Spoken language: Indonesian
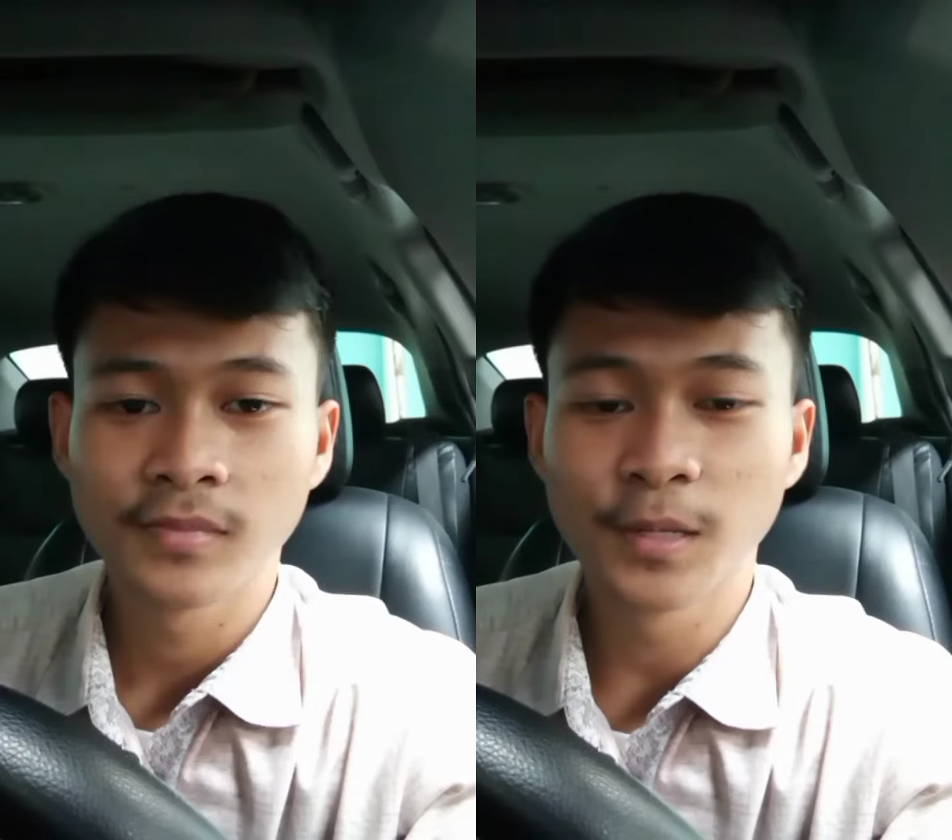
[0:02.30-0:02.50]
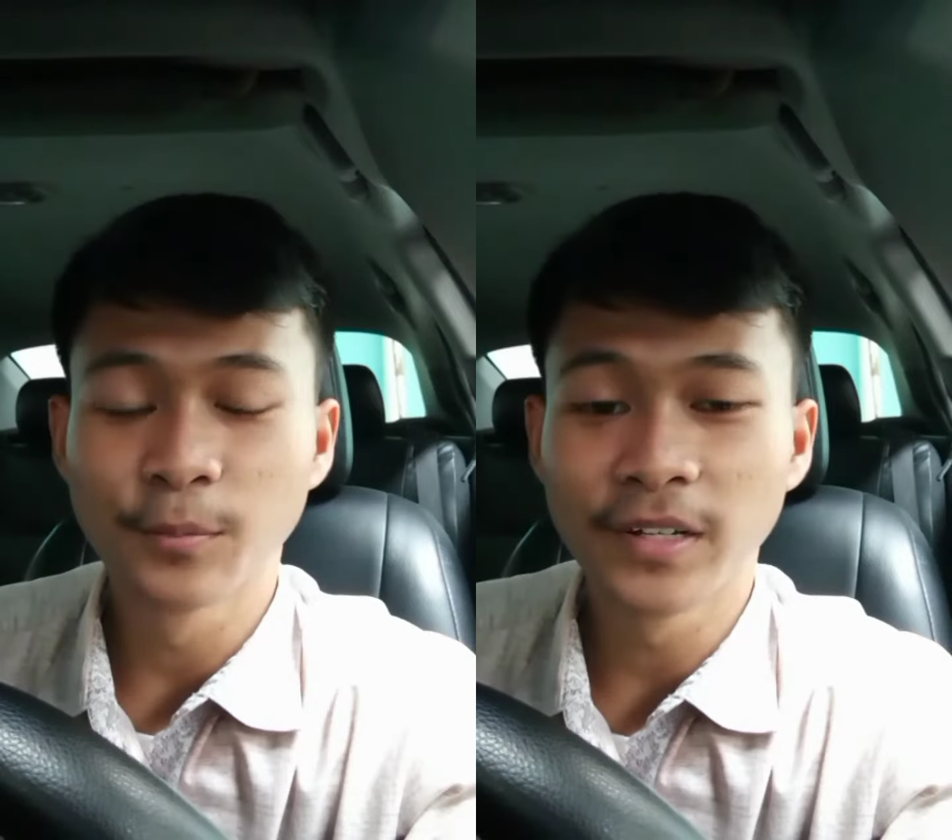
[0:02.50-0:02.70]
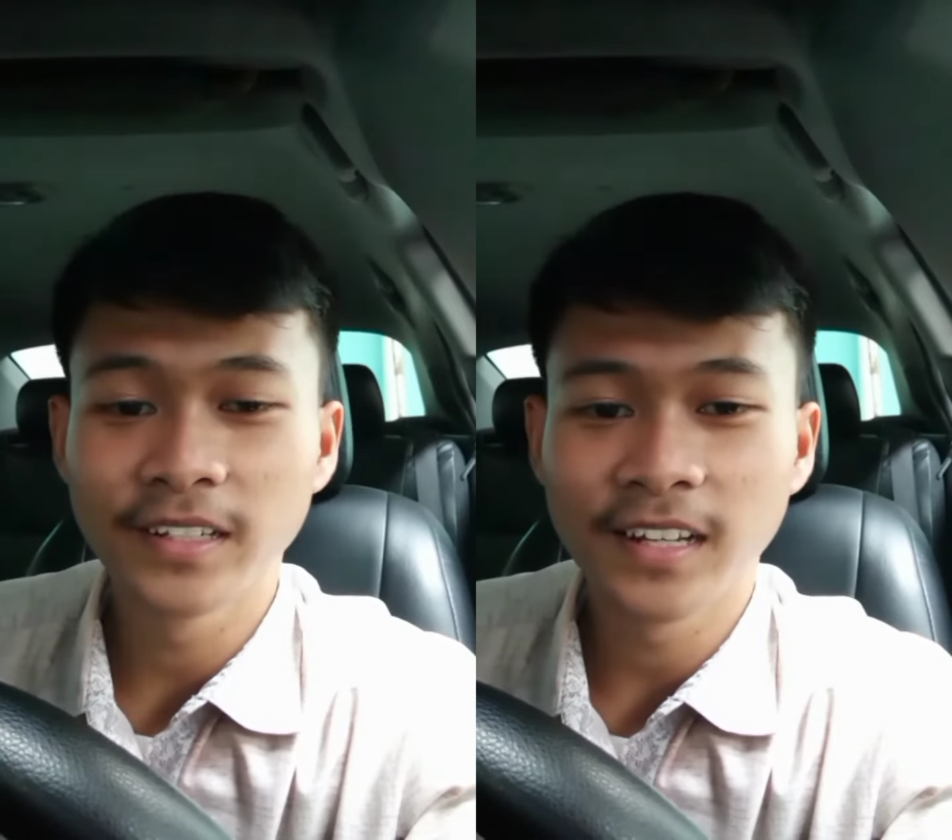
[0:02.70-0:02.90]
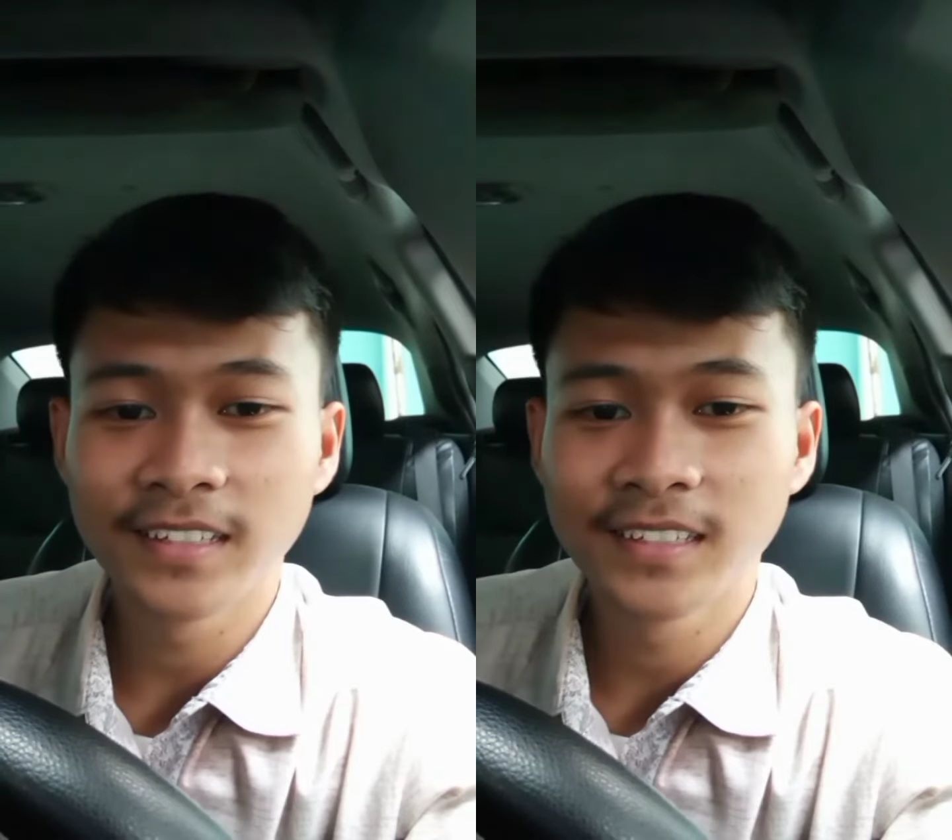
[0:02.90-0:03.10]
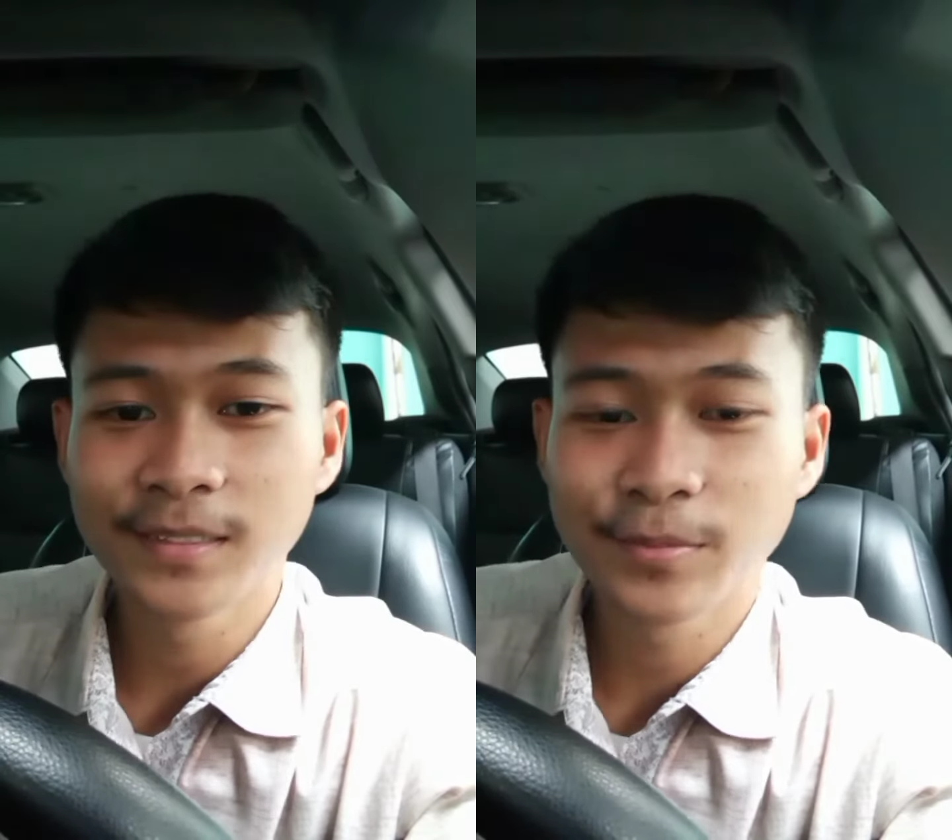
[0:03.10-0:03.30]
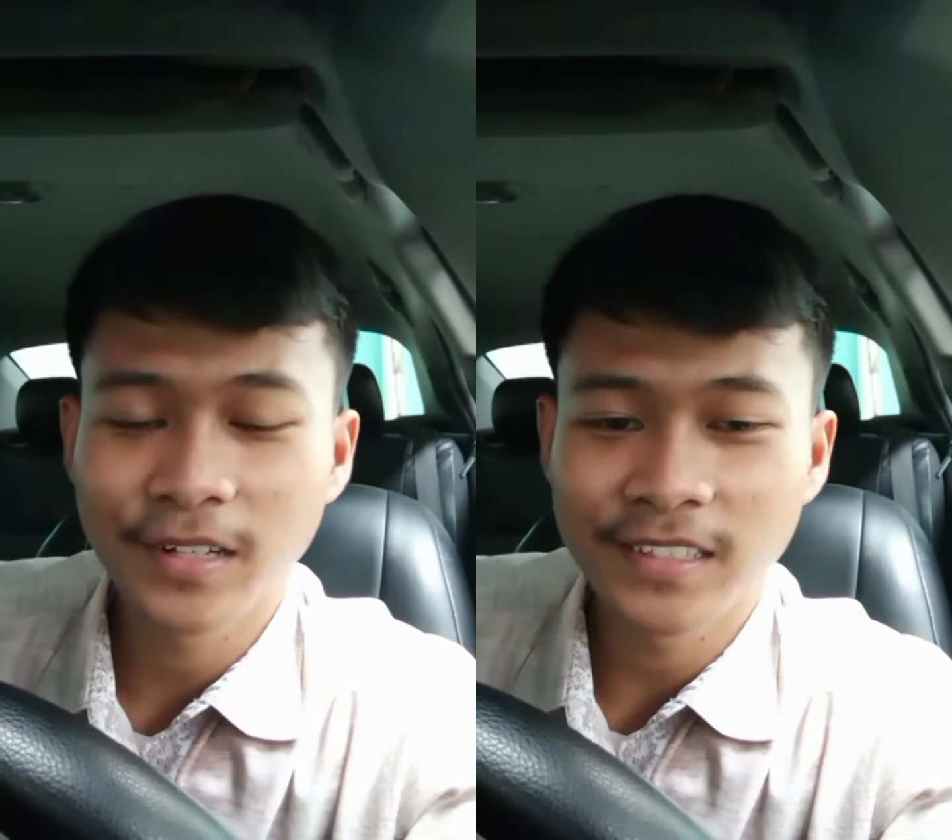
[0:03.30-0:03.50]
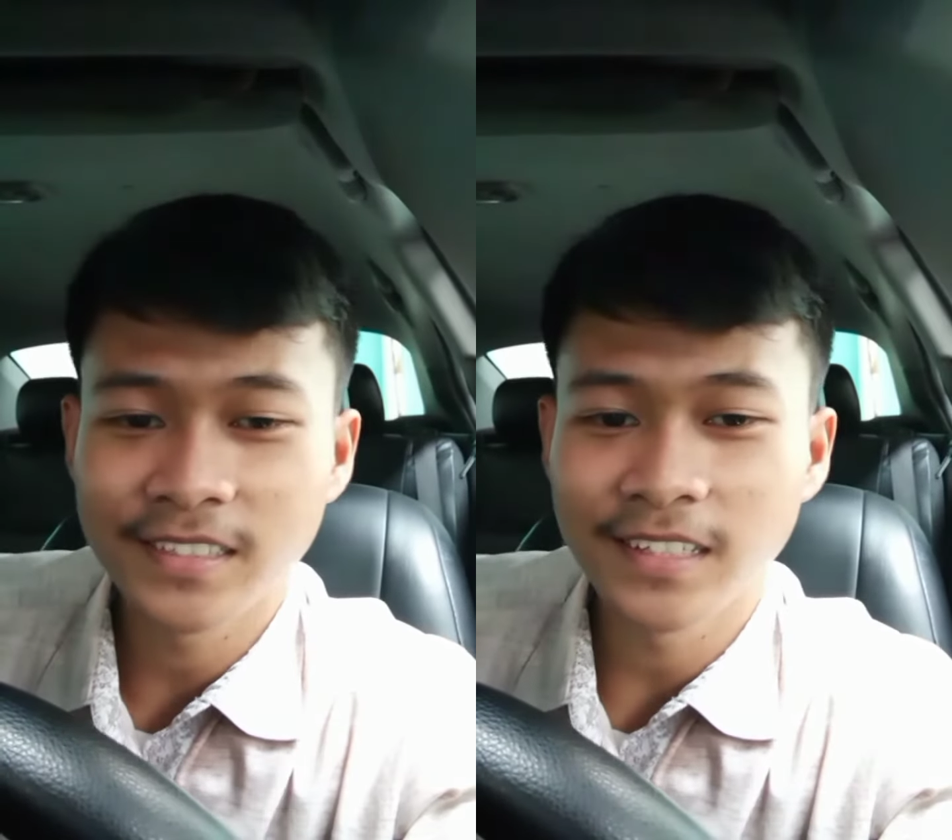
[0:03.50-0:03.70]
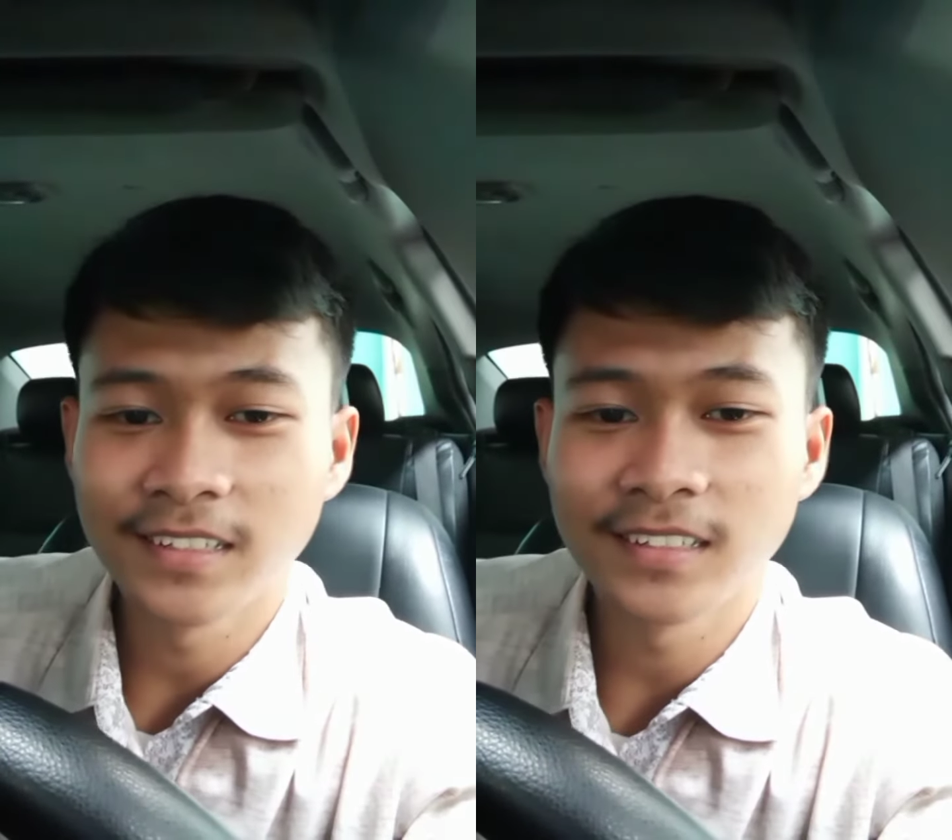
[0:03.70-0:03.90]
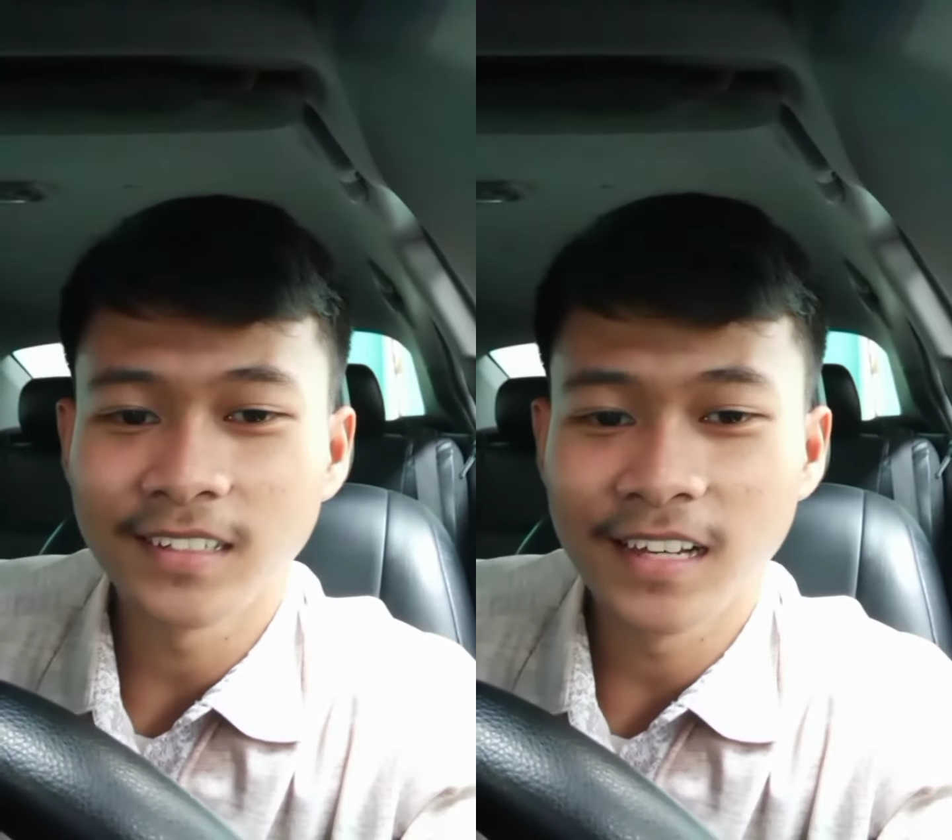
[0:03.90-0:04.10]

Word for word: Kembali lagi pada channel